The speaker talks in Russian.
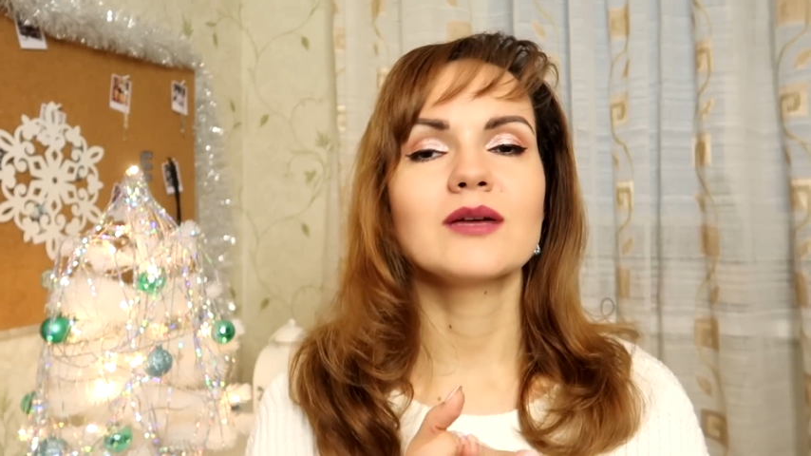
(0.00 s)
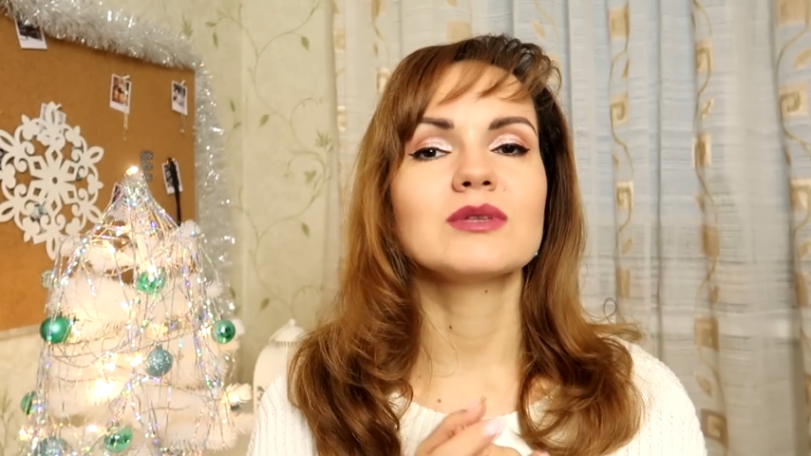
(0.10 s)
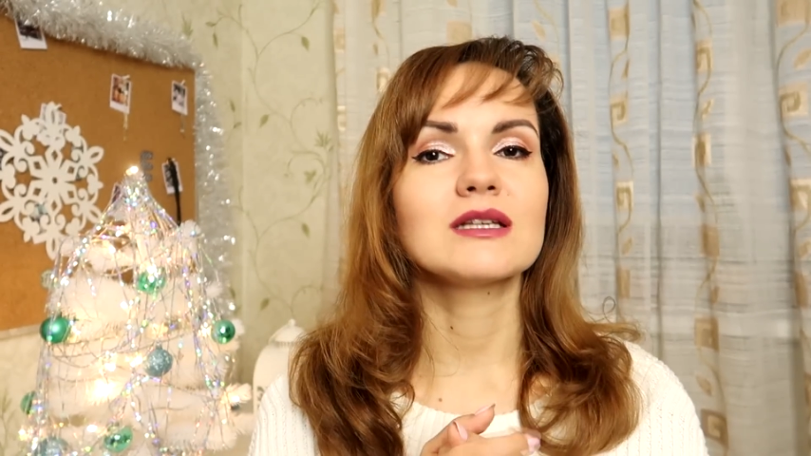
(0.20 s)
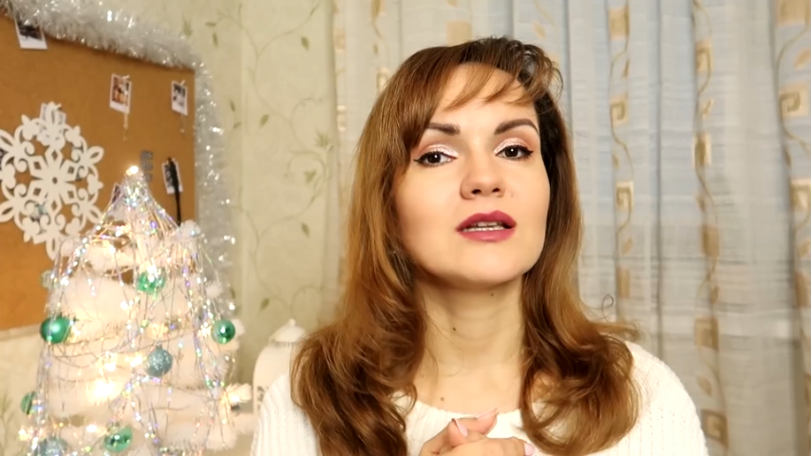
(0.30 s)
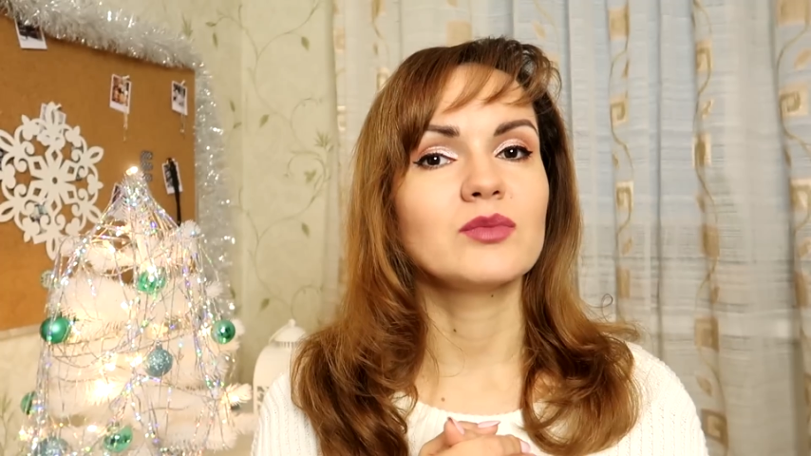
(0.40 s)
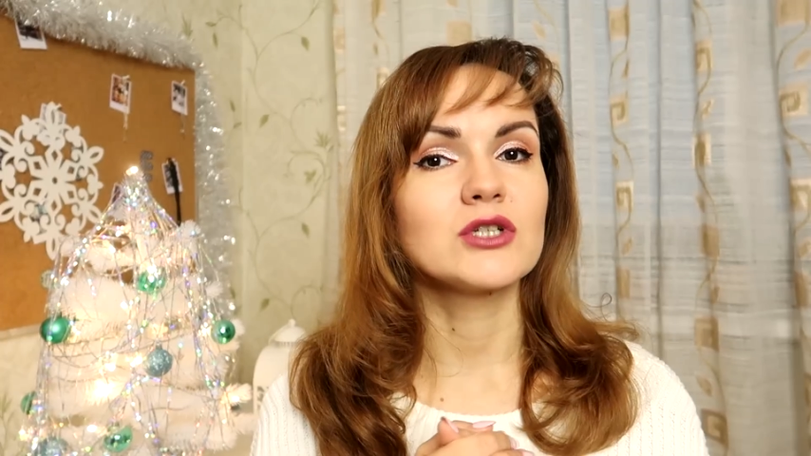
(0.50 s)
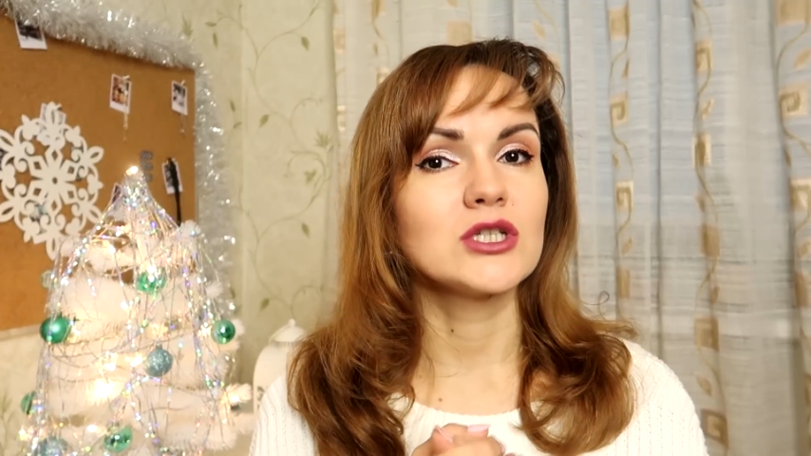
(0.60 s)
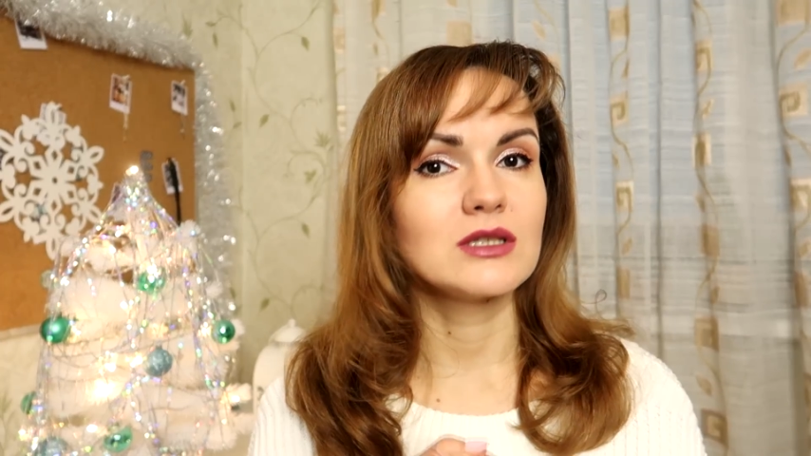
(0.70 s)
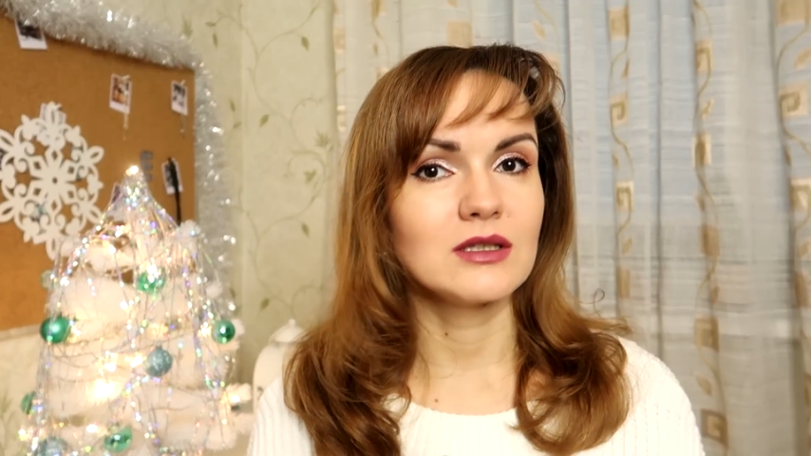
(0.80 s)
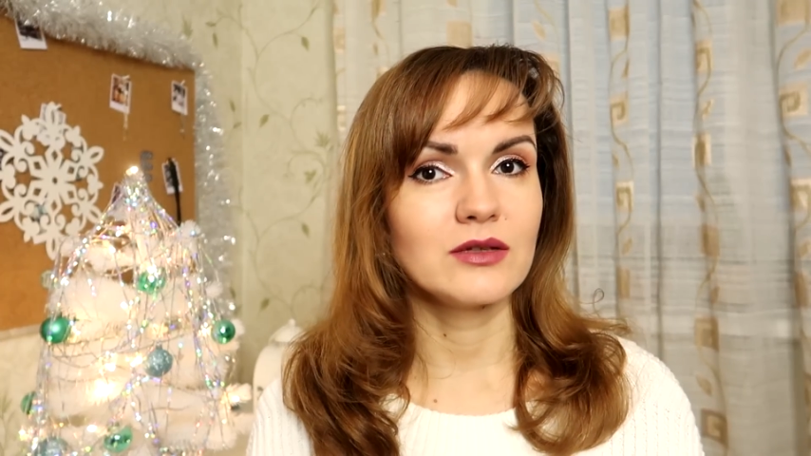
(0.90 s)
обязательно
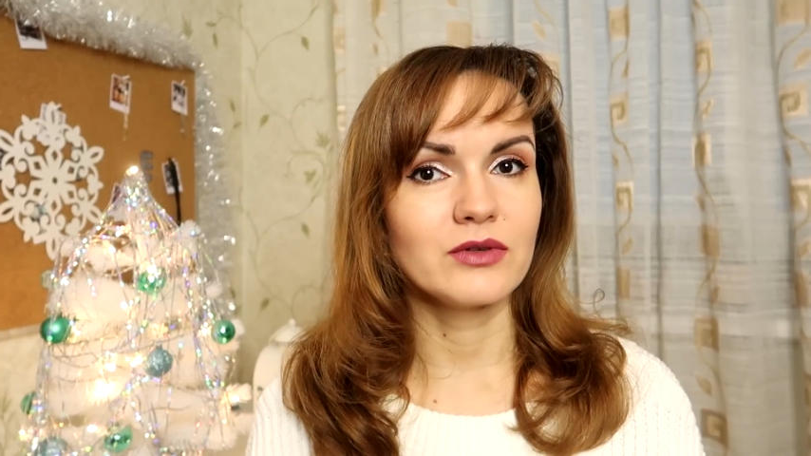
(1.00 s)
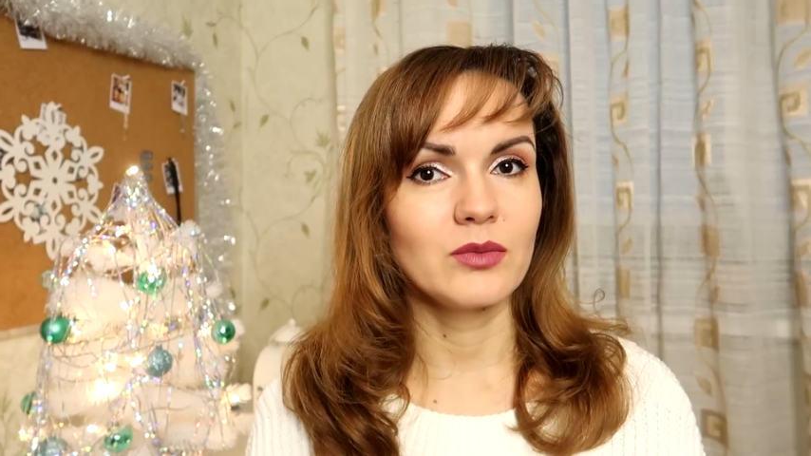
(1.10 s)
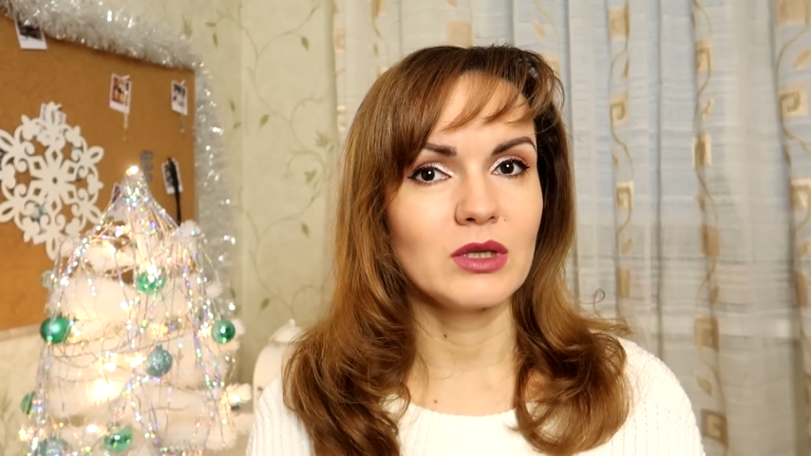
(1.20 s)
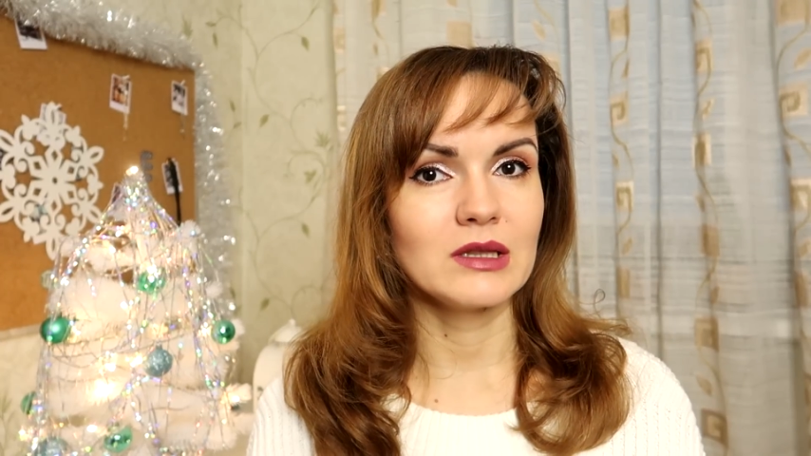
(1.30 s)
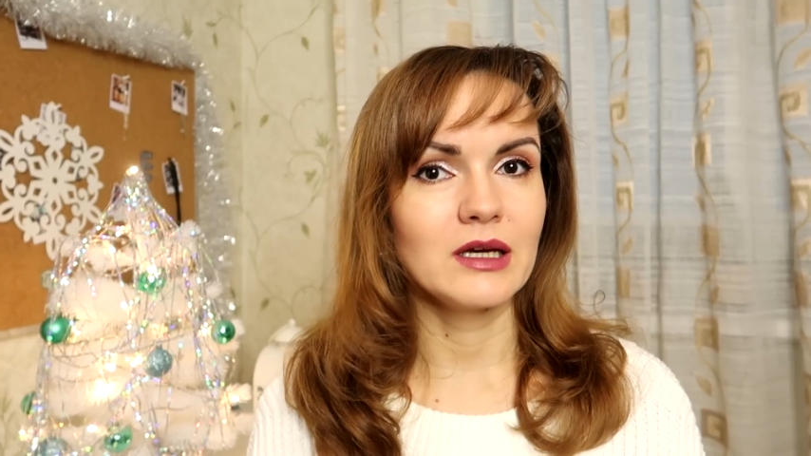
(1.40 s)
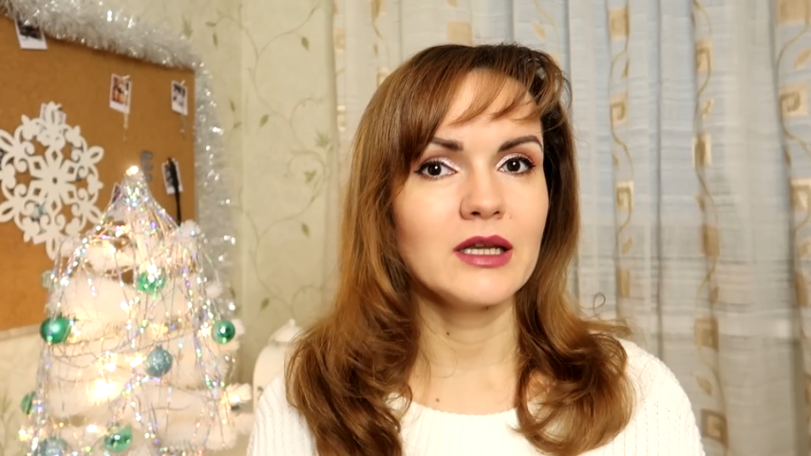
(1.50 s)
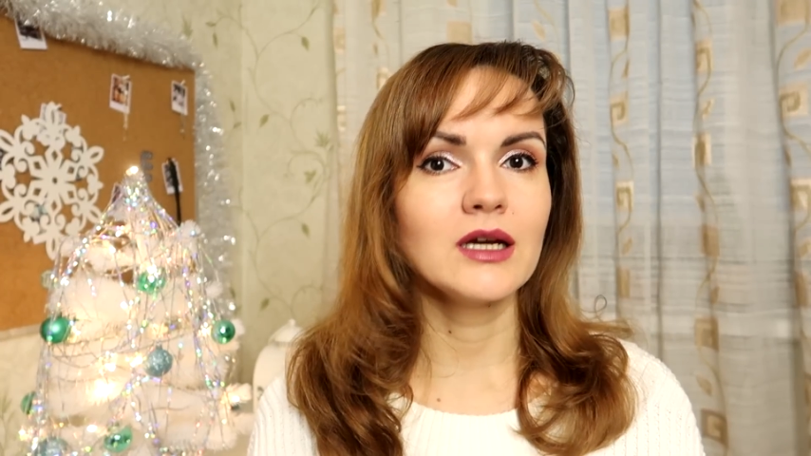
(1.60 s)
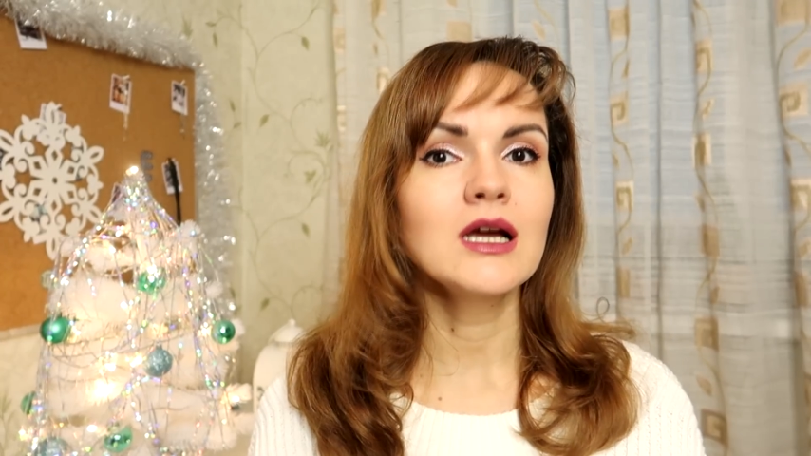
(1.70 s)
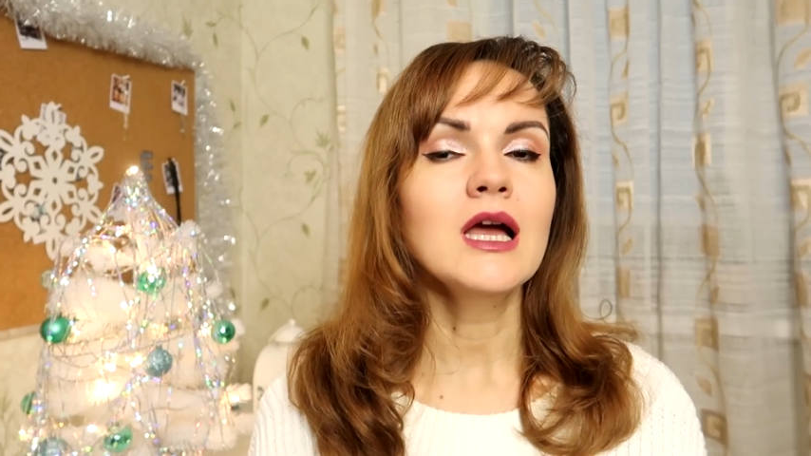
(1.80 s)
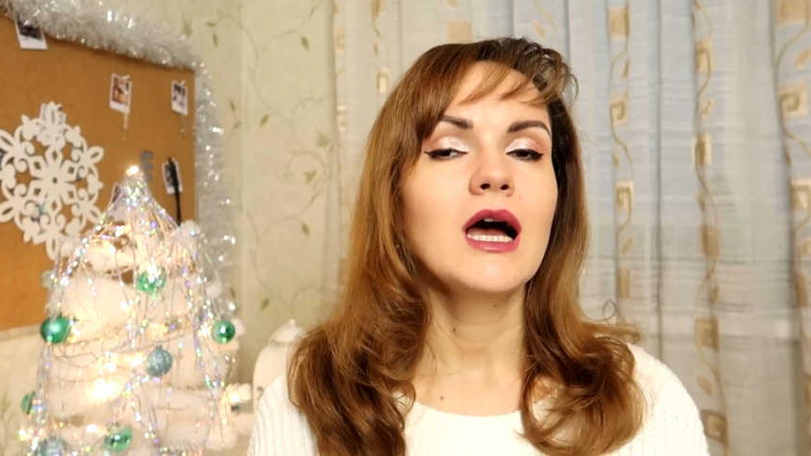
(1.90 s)
пишите это в комментариях,